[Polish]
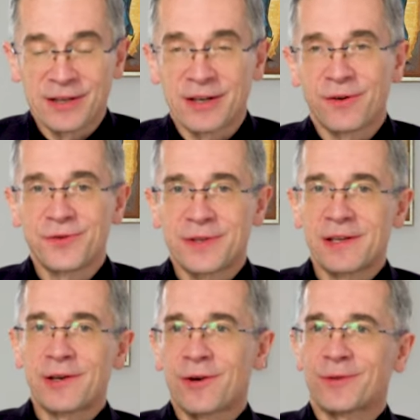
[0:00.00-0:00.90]
Nie chodzi
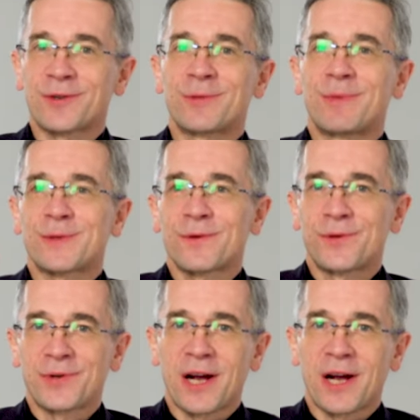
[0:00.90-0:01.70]
tylko o to, żeby coś